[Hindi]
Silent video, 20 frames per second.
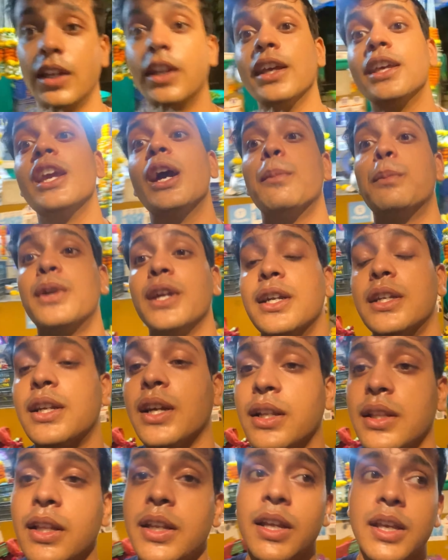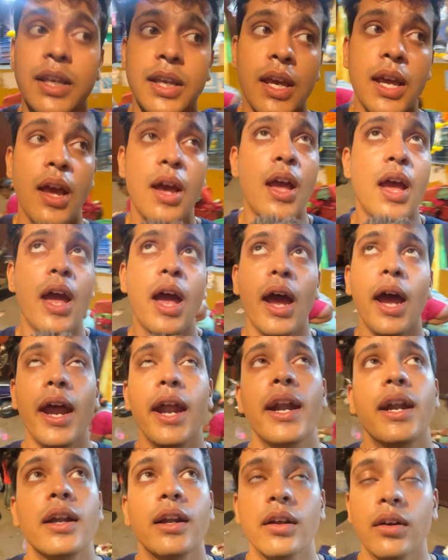रहेंगे अपडेट करते रहेंगे
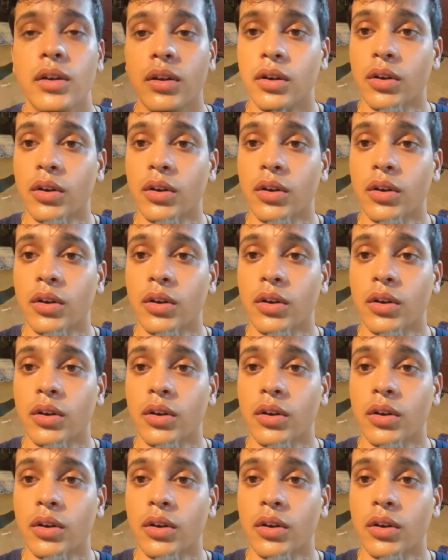एंड